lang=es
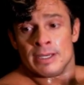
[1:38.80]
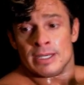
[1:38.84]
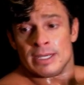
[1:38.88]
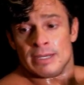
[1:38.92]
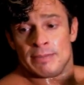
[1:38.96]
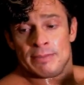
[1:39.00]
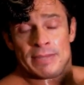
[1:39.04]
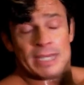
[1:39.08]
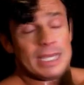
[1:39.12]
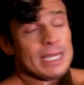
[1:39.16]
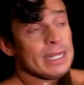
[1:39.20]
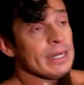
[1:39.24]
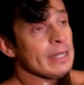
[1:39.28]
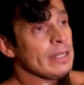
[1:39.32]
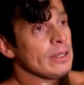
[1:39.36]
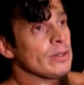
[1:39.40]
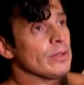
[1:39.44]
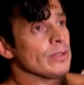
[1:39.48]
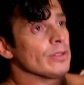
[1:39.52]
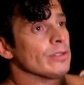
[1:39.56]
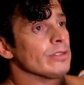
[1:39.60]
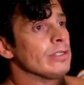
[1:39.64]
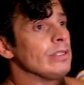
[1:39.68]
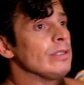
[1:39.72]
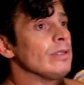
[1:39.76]
que me hayan
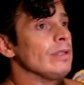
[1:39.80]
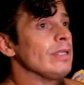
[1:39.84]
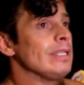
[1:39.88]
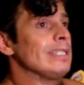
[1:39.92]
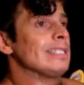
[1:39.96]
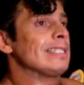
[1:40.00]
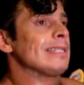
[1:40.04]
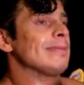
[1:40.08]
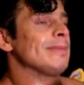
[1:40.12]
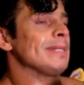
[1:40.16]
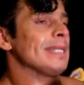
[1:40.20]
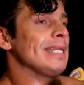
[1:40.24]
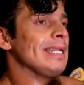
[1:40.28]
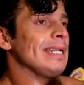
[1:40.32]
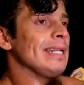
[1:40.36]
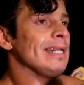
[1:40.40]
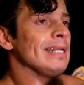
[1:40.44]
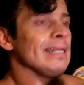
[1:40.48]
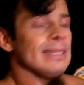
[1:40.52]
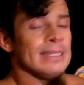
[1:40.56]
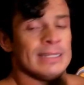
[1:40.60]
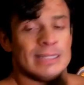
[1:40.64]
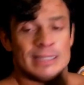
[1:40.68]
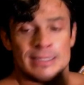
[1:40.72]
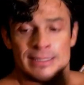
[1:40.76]
reconocido de esta
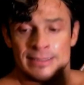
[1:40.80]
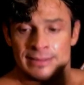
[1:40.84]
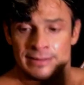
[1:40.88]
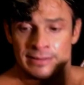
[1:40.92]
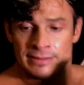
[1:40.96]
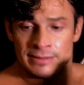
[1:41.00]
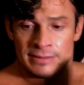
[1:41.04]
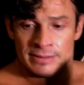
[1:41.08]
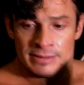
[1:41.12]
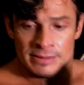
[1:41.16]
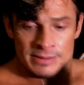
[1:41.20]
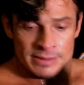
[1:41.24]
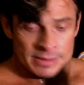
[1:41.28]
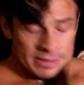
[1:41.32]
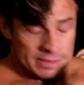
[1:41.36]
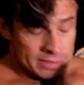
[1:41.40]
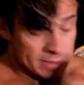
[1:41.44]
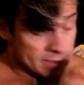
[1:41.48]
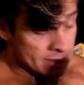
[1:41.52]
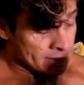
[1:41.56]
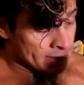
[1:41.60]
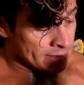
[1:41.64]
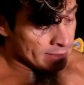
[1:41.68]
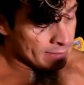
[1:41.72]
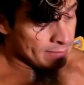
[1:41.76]
manera.
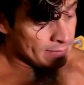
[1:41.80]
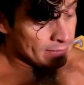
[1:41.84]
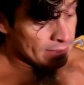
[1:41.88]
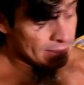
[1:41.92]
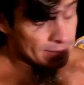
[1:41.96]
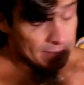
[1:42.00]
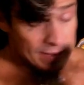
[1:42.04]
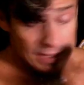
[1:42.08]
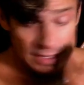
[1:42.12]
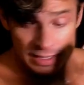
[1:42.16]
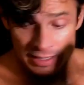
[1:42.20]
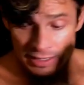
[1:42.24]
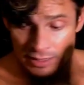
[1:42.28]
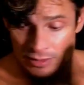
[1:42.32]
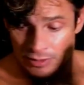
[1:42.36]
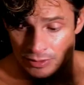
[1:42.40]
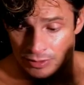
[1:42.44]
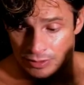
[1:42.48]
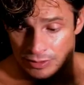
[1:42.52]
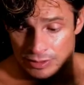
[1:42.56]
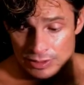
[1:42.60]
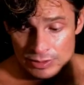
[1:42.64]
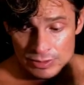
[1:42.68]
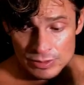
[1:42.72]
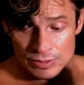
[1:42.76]
Que me hayan
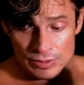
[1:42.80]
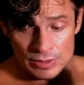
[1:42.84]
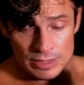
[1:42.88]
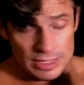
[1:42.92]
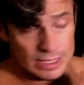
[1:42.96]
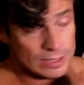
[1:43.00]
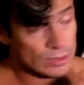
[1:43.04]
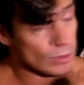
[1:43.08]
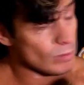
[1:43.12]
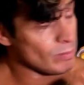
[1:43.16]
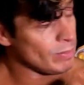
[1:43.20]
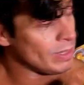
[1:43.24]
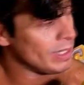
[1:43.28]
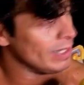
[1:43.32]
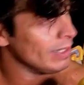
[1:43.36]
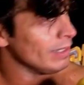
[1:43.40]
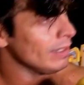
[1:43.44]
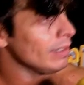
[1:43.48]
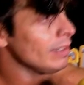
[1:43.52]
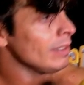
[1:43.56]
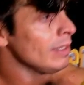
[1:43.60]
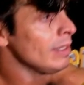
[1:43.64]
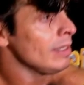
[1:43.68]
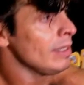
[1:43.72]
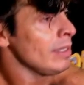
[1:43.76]
reconocido con la Copa
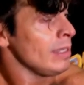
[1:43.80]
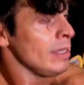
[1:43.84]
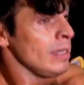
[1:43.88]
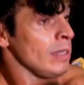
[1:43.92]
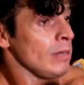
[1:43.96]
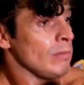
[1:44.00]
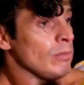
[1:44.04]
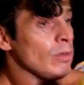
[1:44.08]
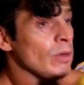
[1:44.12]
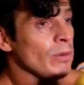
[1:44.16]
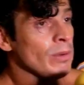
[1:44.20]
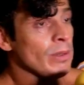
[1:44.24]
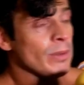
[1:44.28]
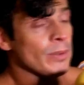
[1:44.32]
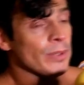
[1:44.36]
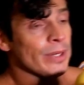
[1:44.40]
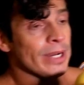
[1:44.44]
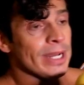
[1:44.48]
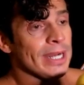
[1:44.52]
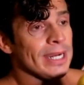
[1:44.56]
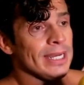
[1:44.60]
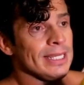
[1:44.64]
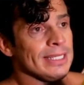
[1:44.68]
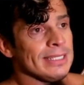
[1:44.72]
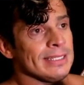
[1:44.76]
Bobby
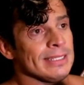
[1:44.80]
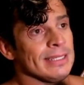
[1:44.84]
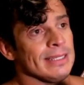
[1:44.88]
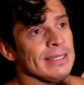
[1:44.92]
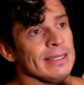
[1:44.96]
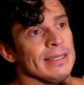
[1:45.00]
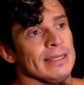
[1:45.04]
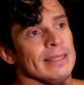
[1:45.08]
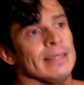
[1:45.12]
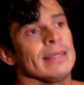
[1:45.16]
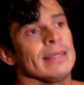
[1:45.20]
Bonales.